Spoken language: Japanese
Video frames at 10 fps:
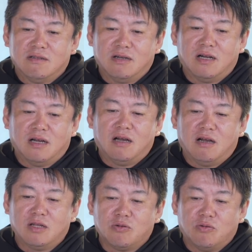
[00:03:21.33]
だか
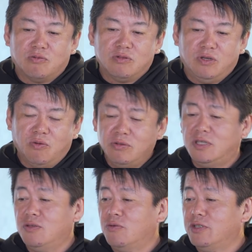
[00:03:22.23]
らあと日本
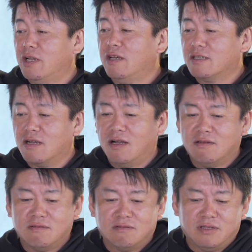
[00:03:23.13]
人多いじゃないですか。
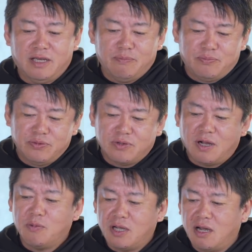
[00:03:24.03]
で物
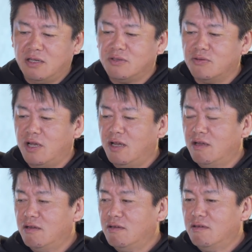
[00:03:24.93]
価も高いんですよね。
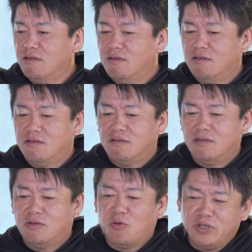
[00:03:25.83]

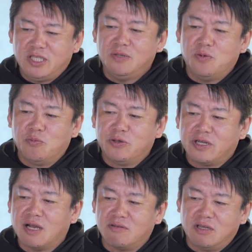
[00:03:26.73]
で美味しいもんも比
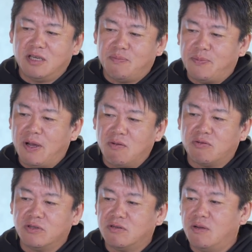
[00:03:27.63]
較的やっぱ
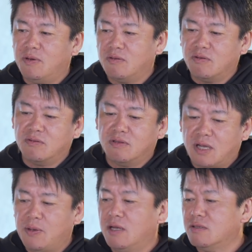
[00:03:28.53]
バンコクに比べると
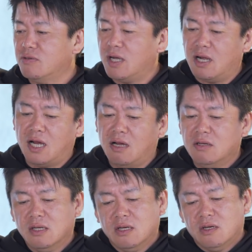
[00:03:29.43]
ダメなんですよ。だから
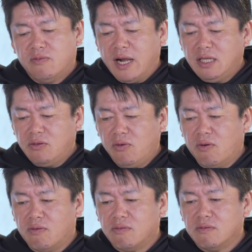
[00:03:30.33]
割
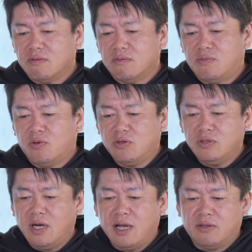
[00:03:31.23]
と僕
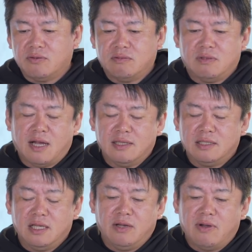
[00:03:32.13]
ぐらいの男
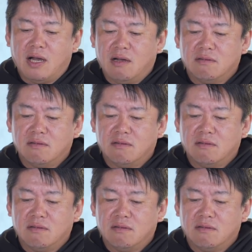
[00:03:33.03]
性は